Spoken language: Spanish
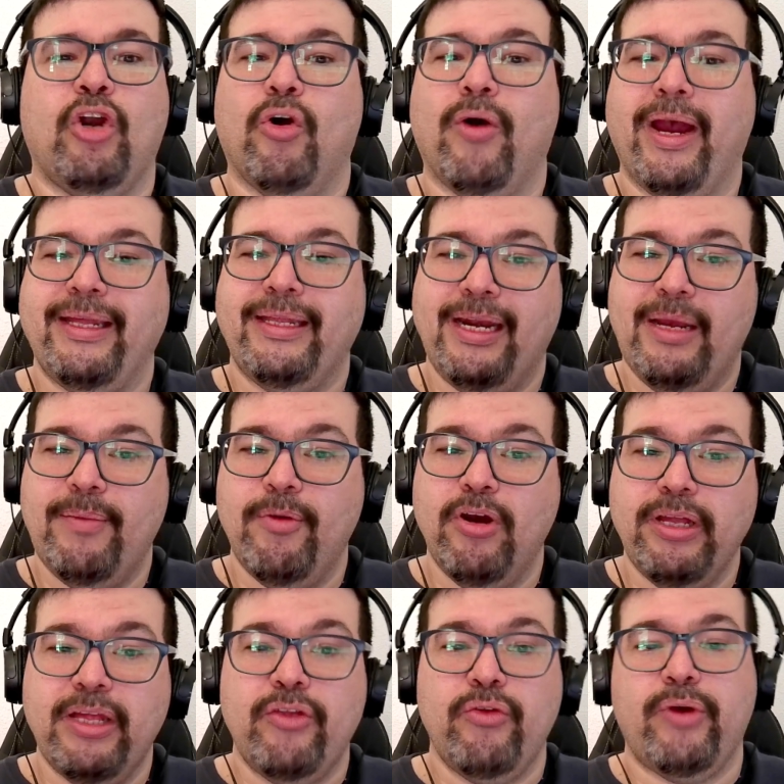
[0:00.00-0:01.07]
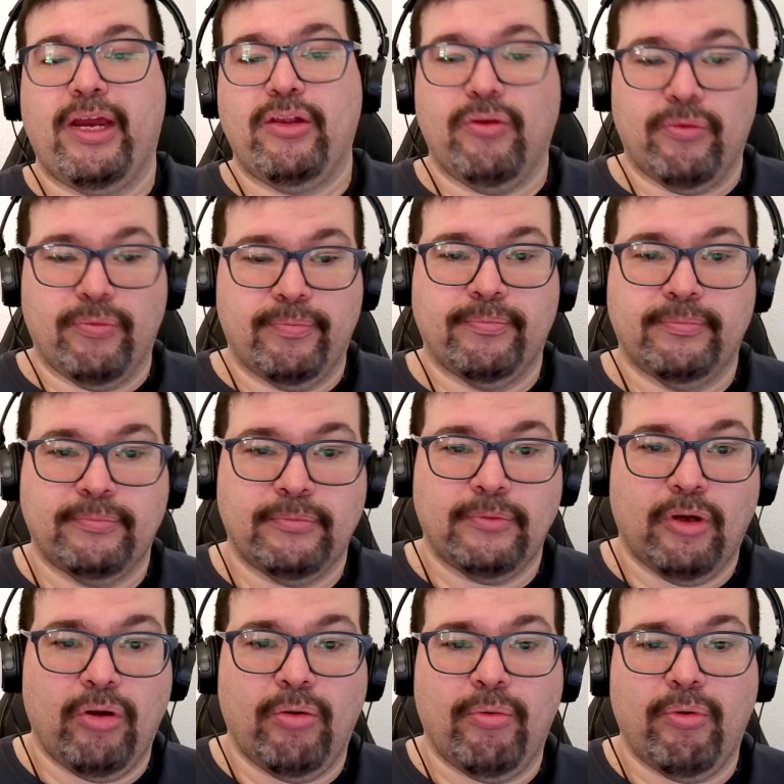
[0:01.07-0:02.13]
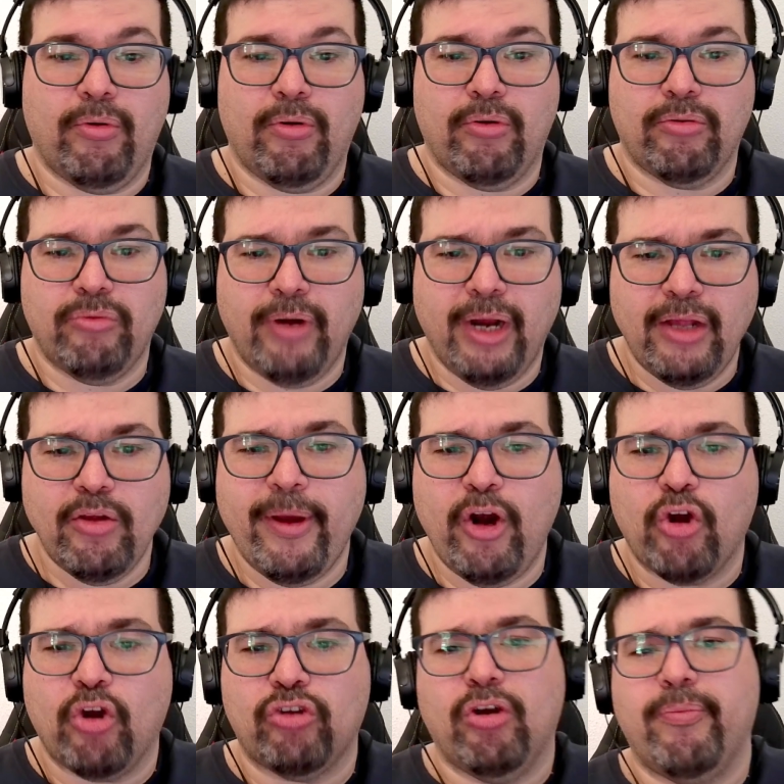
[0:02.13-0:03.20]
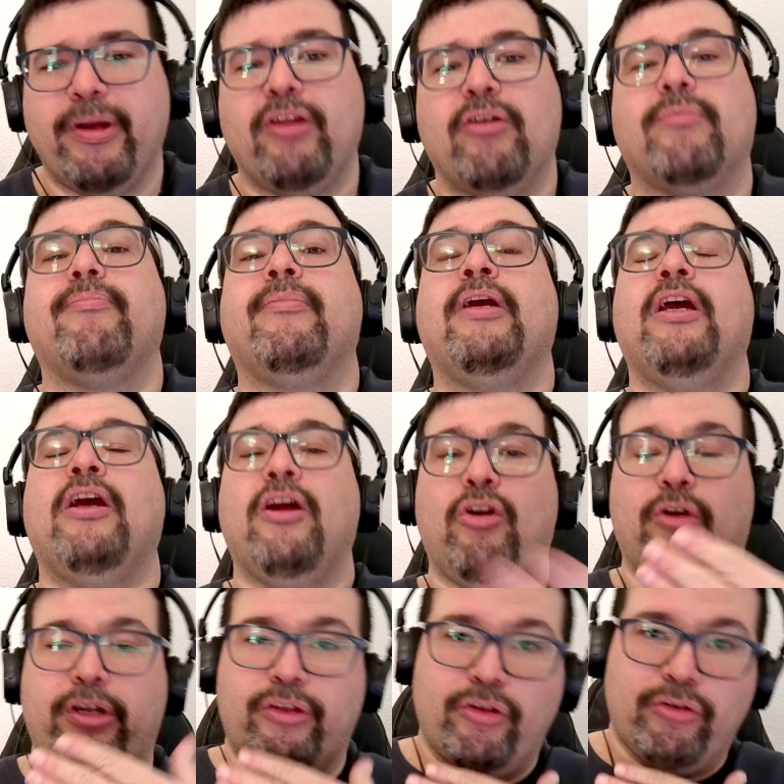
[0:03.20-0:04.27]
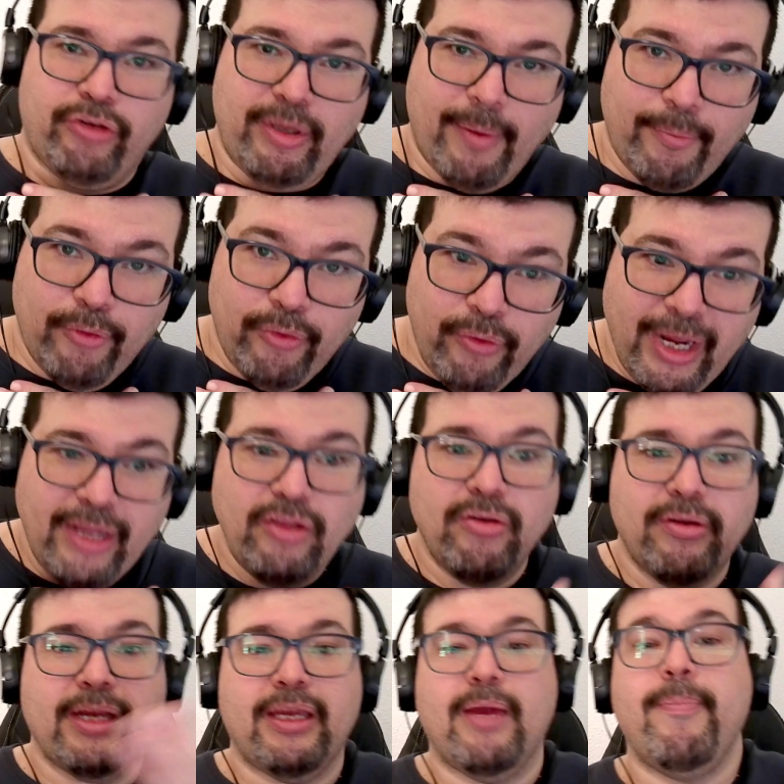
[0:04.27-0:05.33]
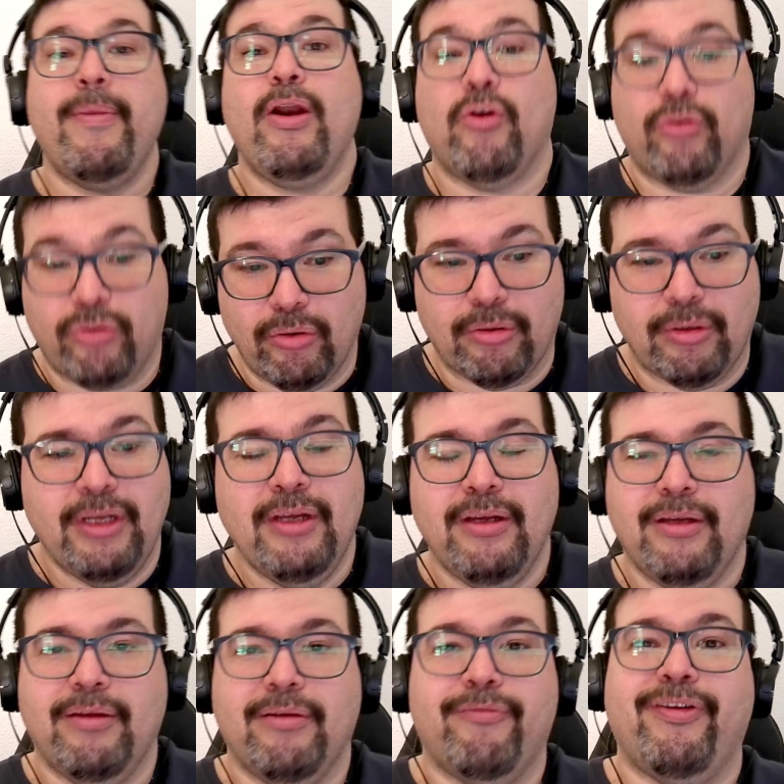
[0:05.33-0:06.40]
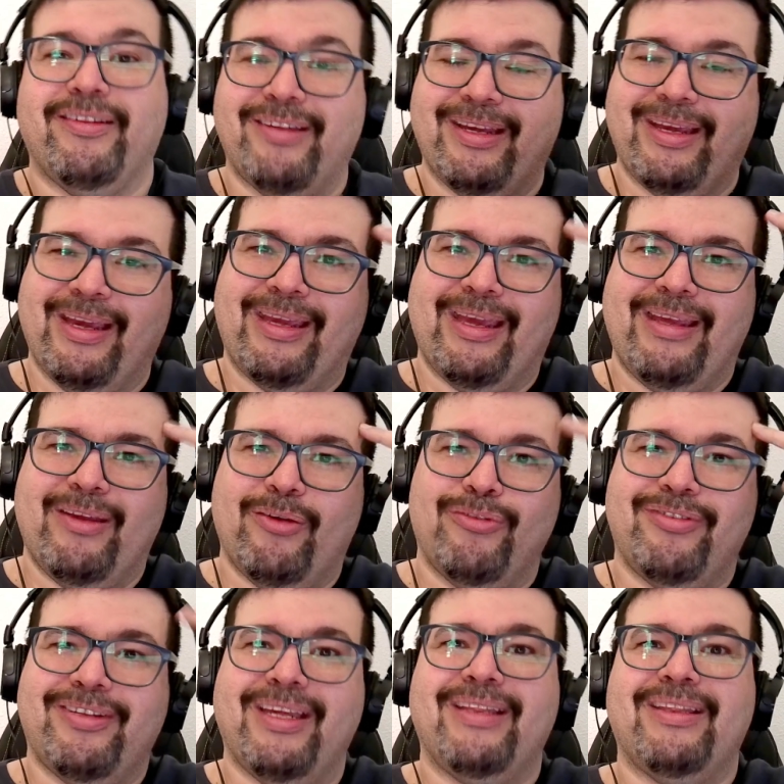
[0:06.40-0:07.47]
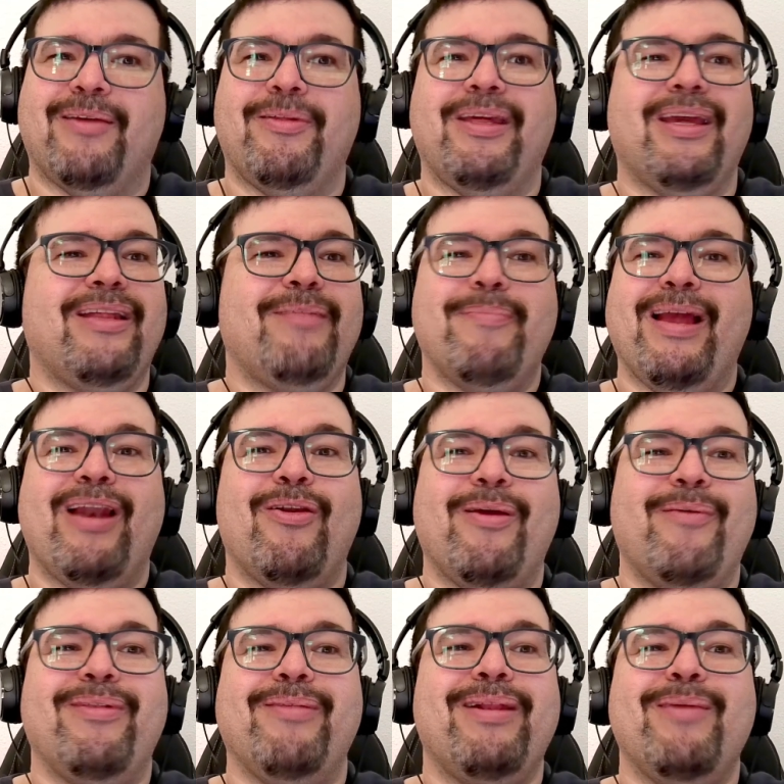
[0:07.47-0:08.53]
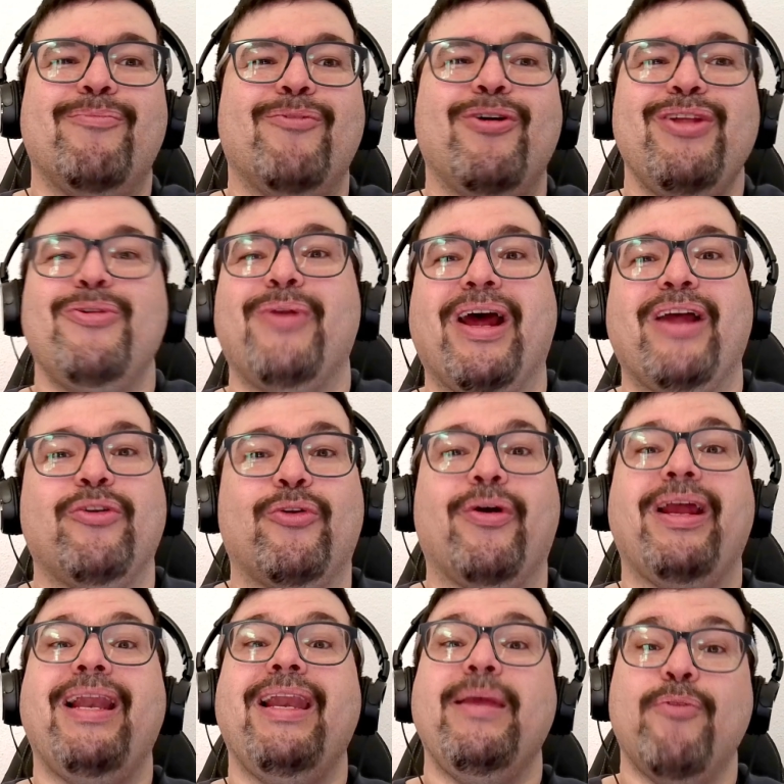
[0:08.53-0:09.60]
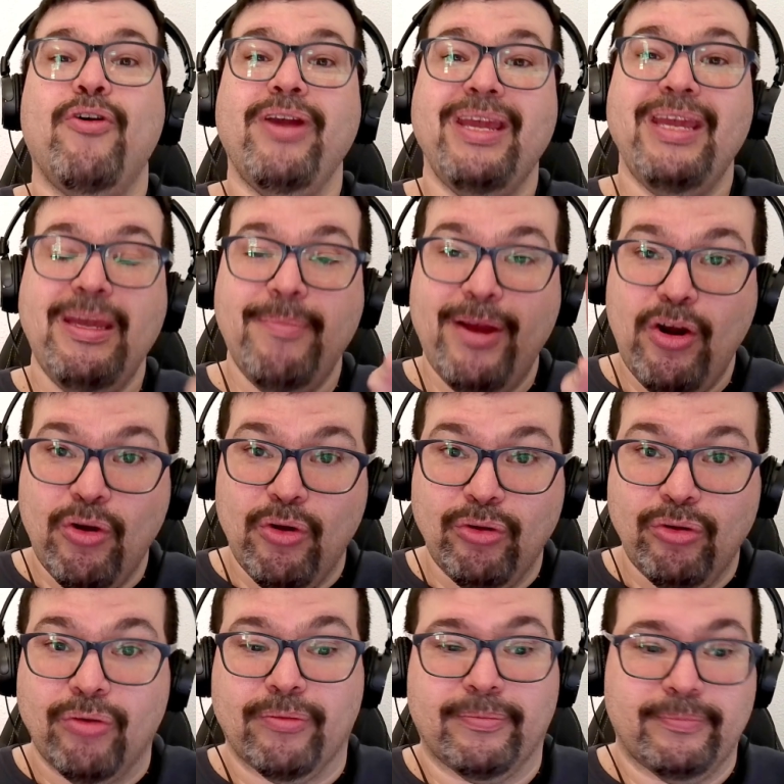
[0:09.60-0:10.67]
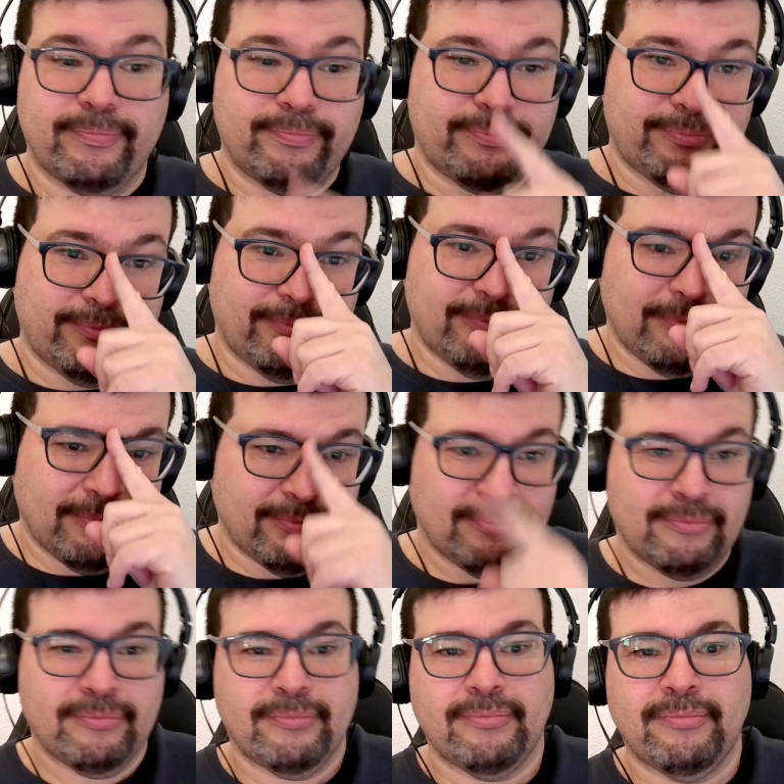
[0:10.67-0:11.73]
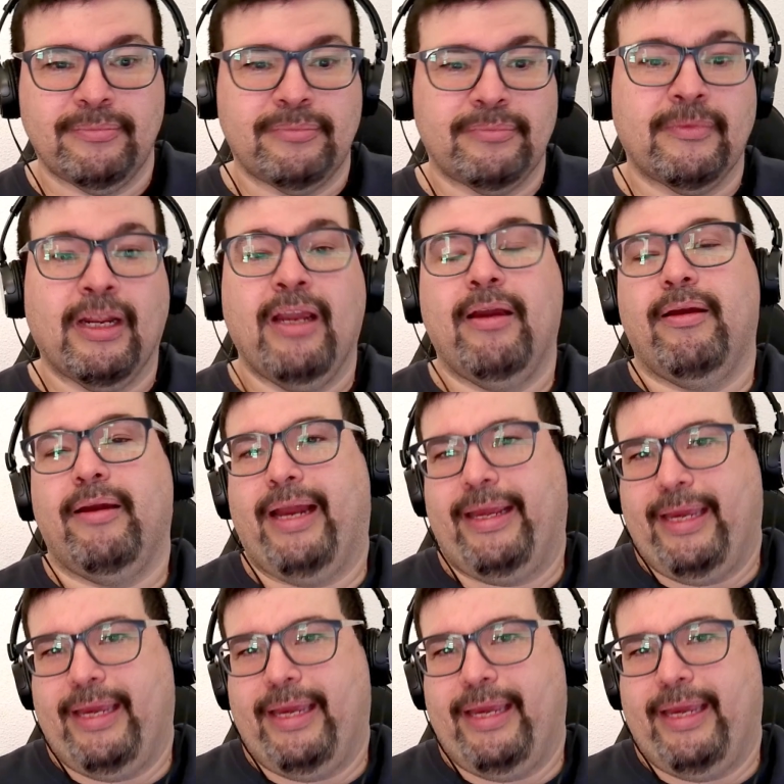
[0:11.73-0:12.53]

Lo hay de limón y de durazno. Venezuela. O durazno, melocotón, bueno. Lo que nosotros llamamos durazno, que aquí es melocotón. Fíjense que, qué inconsciente, dije eh, limón y durazno, no, es limón y melocotón. Por supuesto la galleta María que es.